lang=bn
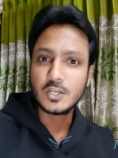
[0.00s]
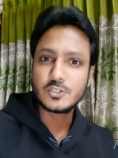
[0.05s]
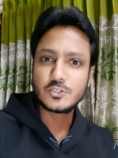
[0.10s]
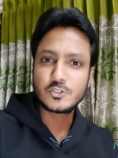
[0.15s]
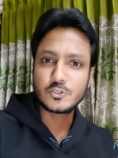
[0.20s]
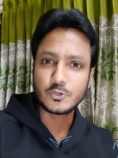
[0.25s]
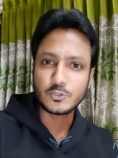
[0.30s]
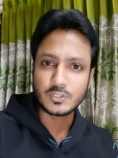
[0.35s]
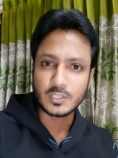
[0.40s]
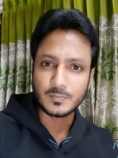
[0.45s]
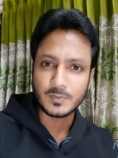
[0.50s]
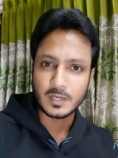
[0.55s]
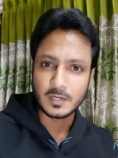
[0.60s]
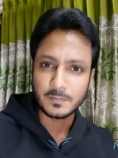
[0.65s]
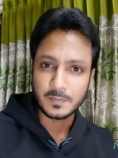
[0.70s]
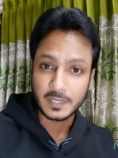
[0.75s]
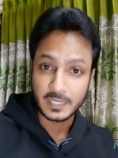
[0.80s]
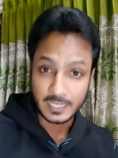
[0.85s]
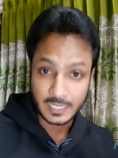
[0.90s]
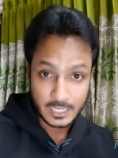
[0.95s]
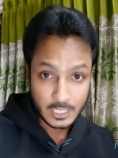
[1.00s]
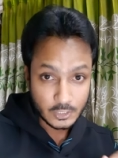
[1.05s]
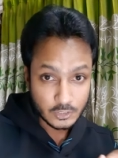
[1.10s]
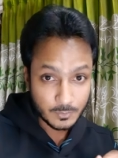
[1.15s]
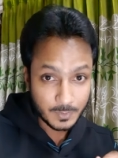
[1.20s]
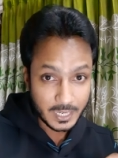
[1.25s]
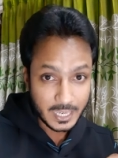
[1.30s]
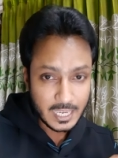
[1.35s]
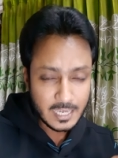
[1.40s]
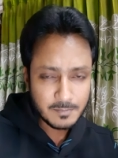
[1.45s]
ছুতে পারবে
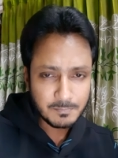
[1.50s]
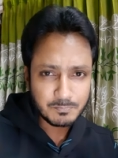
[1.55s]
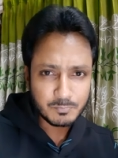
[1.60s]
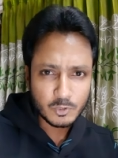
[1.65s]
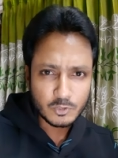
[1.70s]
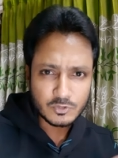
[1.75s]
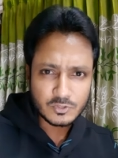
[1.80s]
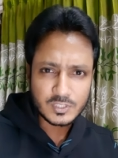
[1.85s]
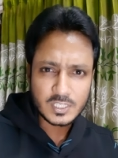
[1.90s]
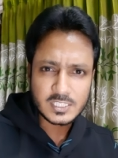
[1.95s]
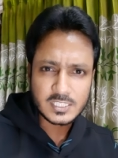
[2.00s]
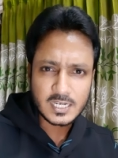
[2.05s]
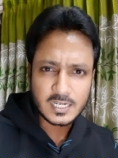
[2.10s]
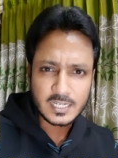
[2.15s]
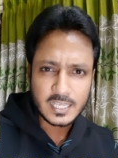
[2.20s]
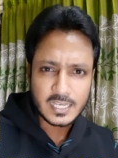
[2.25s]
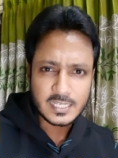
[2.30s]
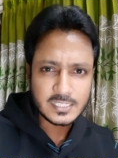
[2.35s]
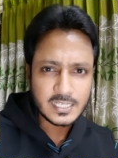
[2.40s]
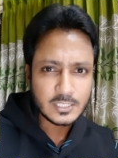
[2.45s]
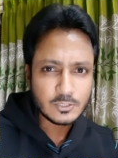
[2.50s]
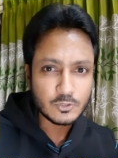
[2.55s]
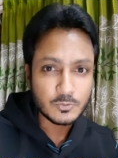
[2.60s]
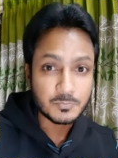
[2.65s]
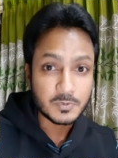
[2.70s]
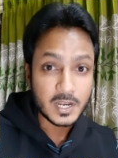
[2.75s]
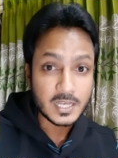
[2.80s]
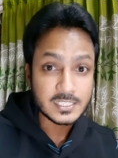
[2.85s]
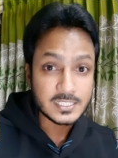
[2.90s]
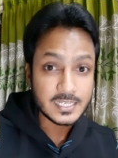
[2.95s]
তবে এই প্রত্যাশা নিয়ে যেহেতু
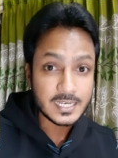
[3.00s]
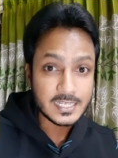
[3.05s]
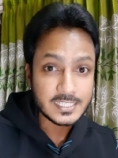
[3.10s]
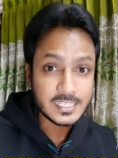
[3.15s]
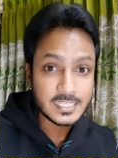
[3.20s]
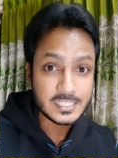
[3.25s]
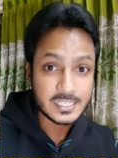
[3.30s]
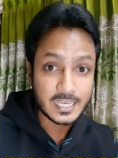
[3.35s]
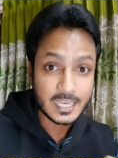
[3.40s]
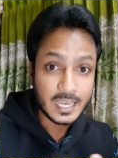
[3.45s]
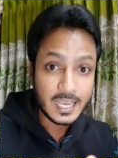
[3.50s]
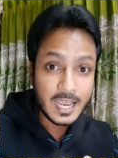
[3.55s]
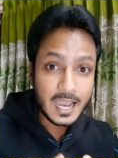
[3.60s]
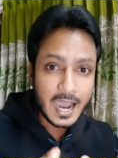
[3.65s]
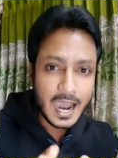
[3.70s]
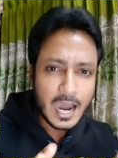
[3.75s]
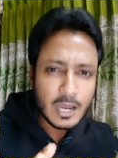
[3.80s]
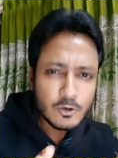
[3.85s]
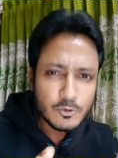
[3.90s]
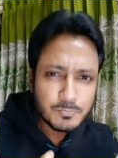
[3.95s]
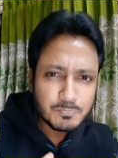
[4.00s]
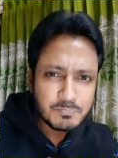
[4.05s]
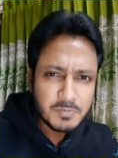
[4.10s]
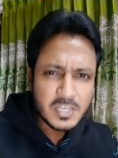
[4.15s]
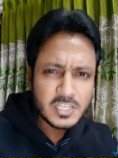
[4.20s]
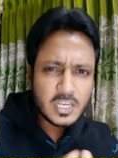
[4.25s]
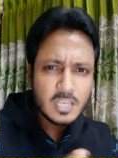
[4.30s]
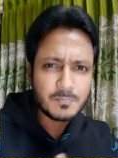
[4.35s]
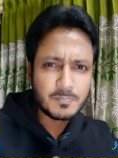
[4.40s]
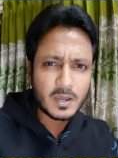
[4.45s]
ব্রাজিল এসেছে আরও
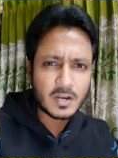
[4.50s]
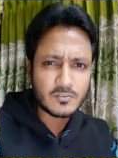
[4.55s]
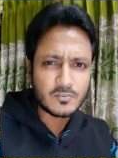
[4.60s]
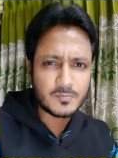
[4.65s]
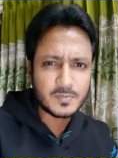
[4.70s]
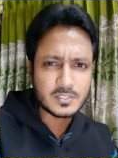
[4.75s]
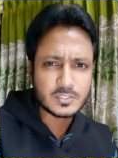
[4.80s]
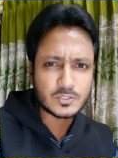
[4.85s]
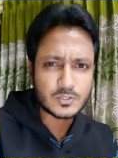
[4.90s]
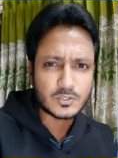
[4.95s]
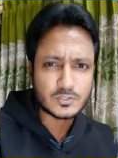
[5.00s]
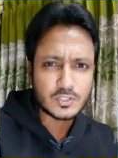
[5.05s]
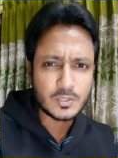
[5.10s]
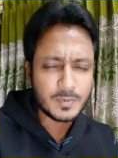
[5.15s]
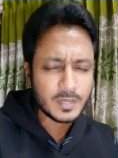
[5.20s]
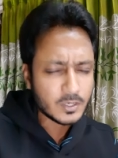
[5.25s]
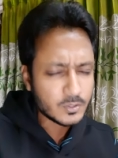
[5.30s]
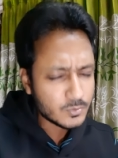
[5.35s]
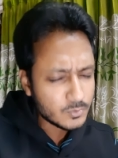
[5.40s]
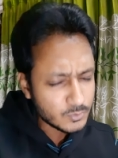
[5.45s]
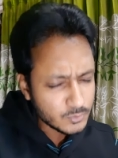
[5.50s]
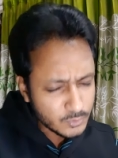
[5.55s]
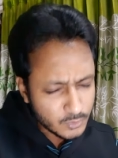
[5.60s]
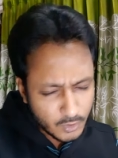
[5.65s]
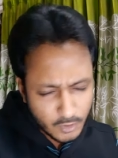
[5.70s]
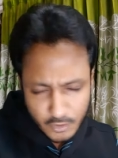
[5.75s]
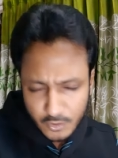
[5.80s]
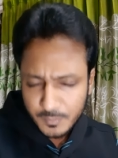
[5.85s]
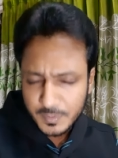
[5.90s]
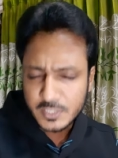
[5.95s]
বেশি পারফরমেন্স করতে হবে কোনো
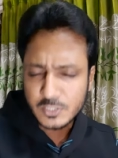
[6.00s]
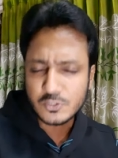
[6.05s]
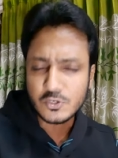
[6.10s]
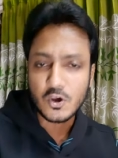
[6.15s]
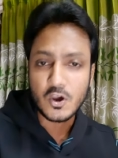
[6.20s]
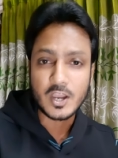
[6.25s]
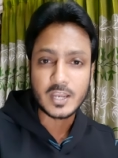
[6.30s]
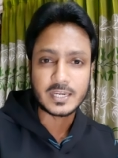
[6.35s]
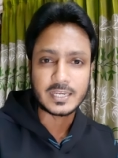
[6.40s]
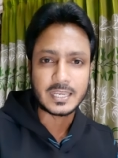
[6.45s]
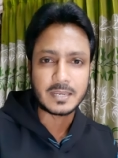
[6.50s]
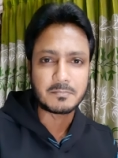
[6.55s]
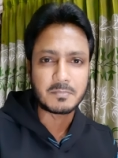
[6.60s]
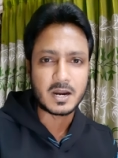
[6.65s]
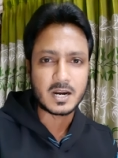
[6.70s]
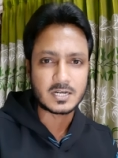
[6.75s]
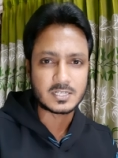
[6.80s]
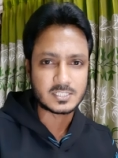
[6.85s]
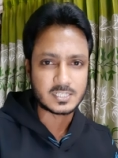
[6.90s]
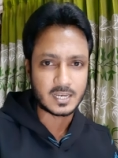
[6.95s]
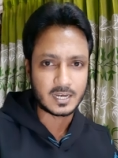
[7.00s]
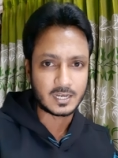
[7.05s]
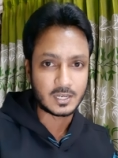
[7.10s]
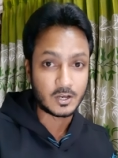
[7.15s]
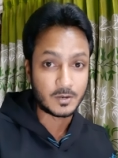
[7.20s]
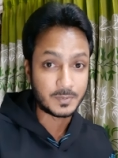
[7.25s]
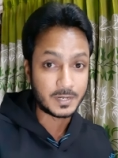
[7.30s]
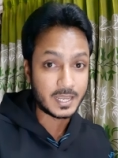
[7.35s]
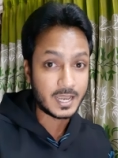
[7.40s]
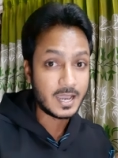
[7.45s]
রকমের জয় নিয়ে মাঠ ছাড়লে
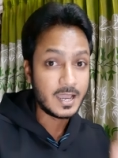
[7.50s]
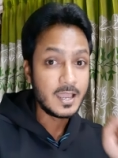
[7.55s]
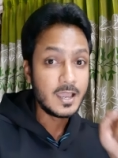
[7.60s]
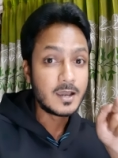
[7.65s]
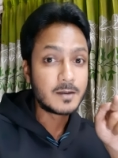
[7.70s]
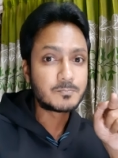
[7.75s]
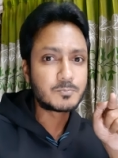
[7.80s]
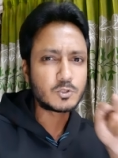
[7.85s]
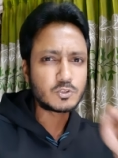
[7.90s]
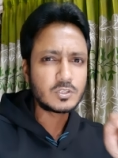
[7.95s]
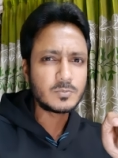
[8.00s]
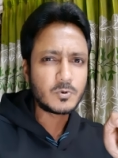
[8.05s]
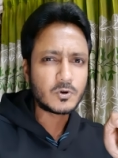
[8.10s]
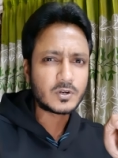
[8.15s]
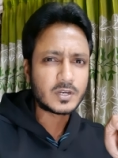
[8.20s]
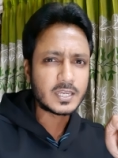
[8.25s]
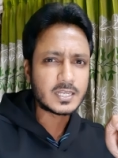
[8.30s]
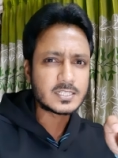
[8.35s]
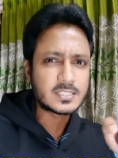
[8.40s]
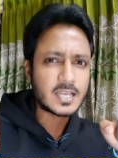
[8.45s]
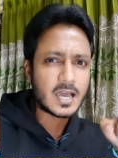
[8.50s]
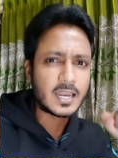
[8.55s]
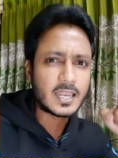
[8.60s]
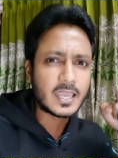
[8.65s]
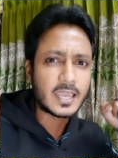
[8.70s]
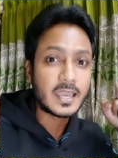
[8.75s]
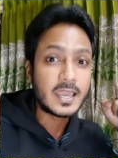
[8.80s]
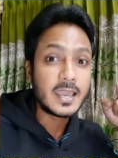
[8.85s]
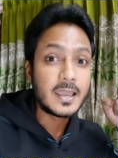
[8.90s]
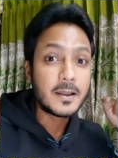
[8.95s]
হবে না প্রতিপক্ষের
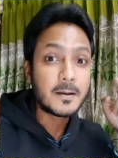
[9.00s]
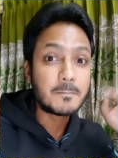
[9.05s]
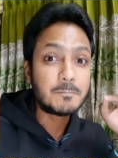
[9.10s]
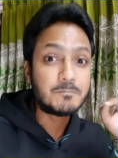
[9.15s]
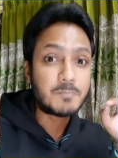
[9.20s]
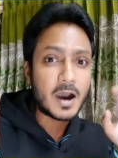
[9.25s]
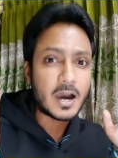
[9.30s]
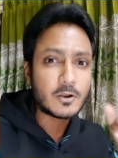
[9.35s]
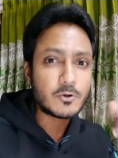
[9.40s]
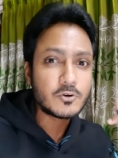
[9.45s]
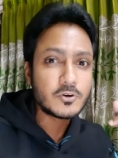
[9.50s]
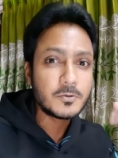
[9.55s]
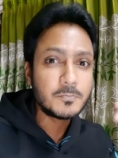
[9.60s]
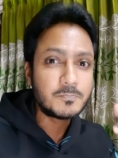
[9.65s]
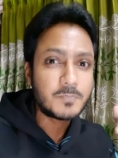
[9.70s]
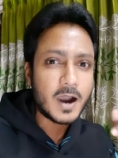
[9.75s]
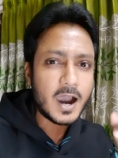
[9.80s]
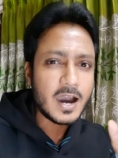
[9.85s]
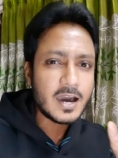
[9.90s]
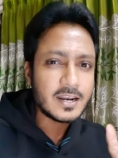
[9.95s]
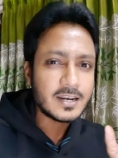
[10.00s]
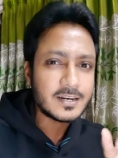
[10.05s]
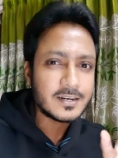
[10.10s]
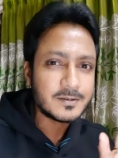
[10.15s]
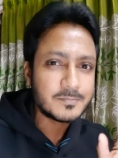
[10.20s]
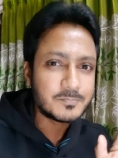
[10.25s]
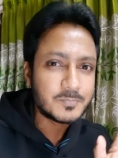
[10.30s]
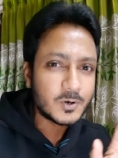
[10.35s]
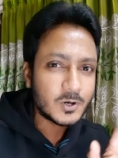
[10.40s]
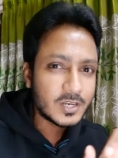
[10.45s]
জালে বারংবার
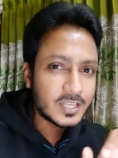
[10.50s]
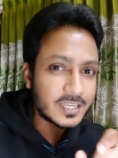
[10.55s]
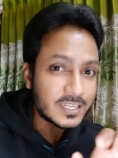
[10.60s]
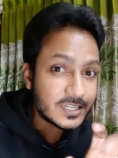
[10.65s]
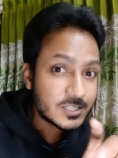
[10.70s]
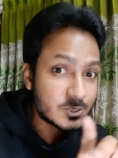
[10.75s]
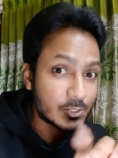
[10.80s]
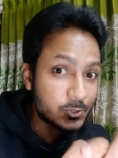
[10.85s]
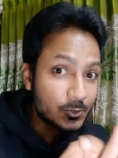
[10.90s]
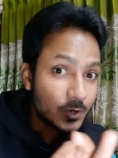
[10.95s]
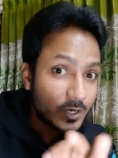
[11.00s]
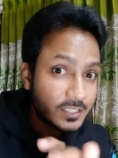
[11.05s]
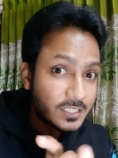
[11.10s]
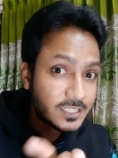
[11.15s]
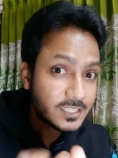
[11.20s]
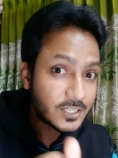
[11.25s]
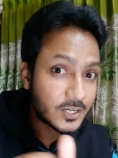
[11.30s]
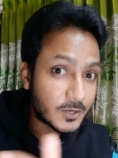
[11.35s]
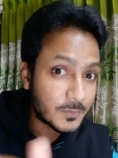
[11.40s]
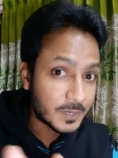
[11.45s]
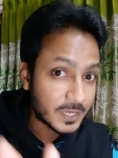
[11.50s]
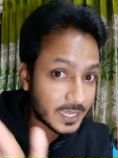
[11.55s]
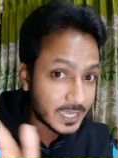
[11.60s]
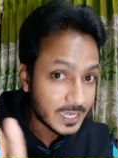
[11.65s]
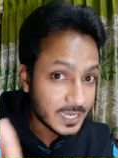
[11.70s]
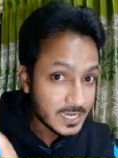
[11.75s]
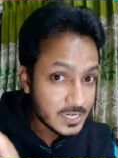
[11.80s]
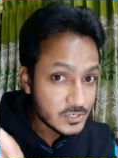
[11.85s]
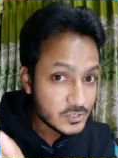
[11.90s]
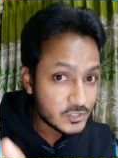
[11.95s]
বলের ছোঁয়া দিতে হবে
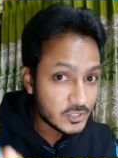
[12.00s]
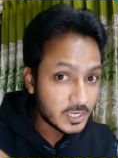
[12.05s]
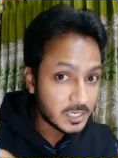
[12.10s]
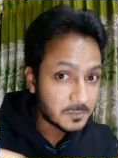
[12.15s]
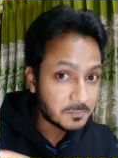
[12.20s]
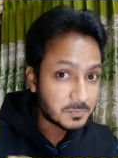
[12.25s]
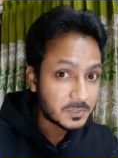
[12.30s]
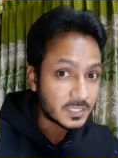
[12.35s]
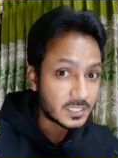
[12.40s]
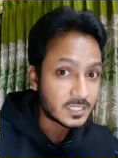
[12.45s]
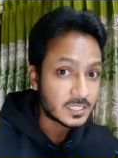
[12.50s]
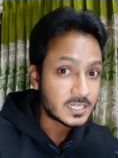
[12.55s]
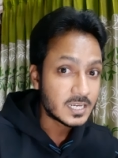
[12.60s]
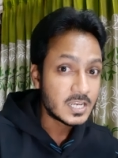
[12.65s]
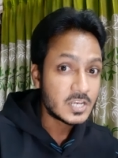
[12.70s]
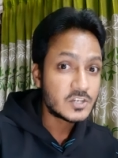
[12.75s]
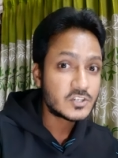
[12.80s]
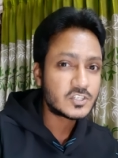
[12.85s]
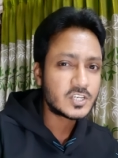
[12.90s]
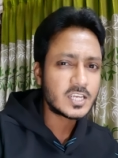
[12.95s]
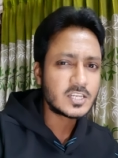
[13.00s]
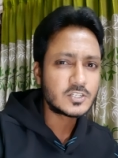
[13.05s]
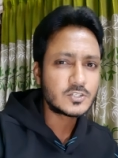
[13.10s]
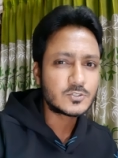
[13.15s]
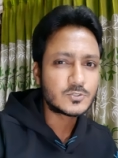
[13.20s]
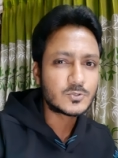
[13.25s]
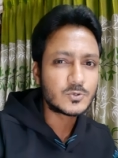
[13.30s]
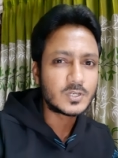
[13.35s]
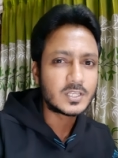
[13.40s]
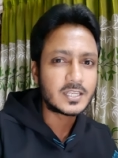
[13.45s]
শিল্পীর শেষ
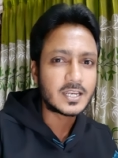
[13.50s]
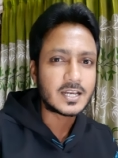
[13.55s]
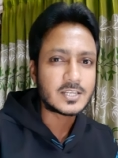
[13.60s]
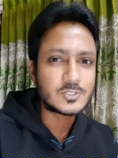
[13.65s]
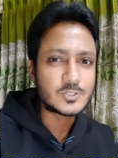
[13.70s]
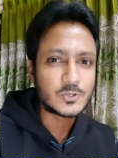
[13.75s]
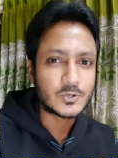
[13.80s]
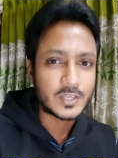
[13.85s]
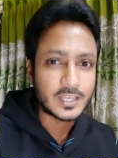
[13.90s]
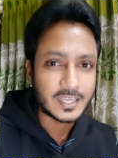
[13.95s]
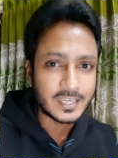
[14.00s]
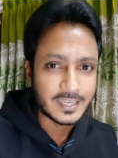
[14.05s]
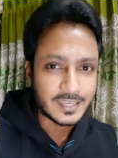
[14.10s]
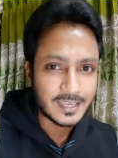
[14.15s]
তুলির আচড়ে